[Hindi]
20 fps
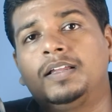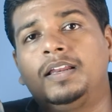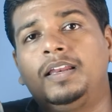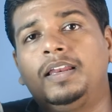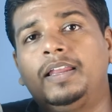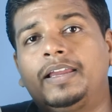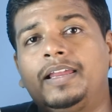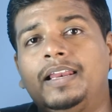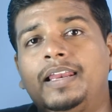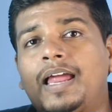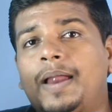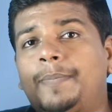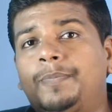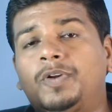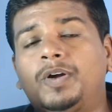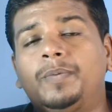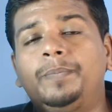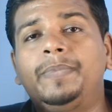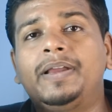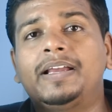लेकिन
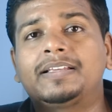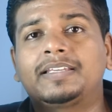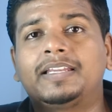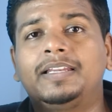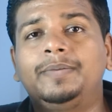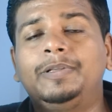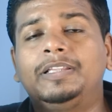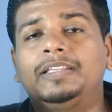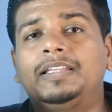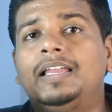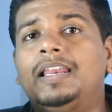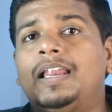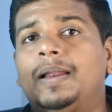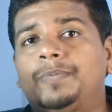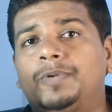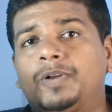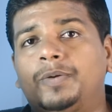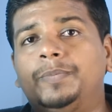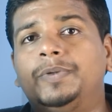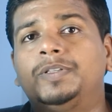लैपटॉप में ऐसा नहीं मिलता है
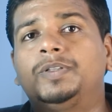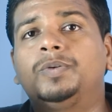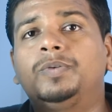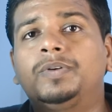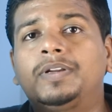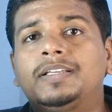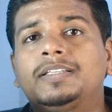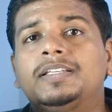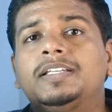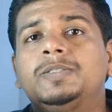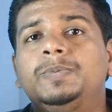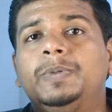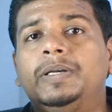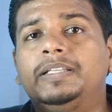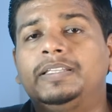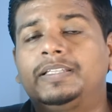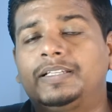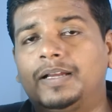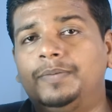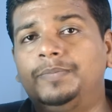लैपटॉप में थोड़ा सा
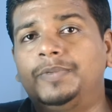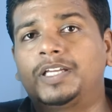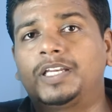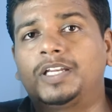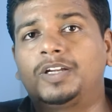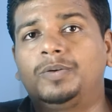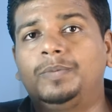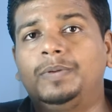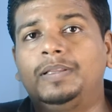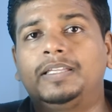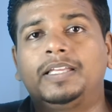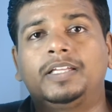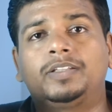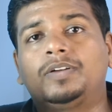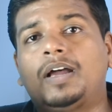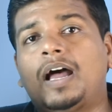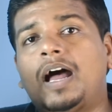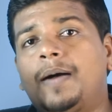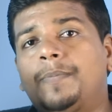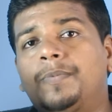स्पीड कम देखने को मिलता है
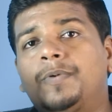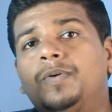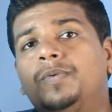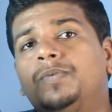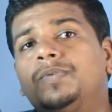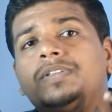तो आपको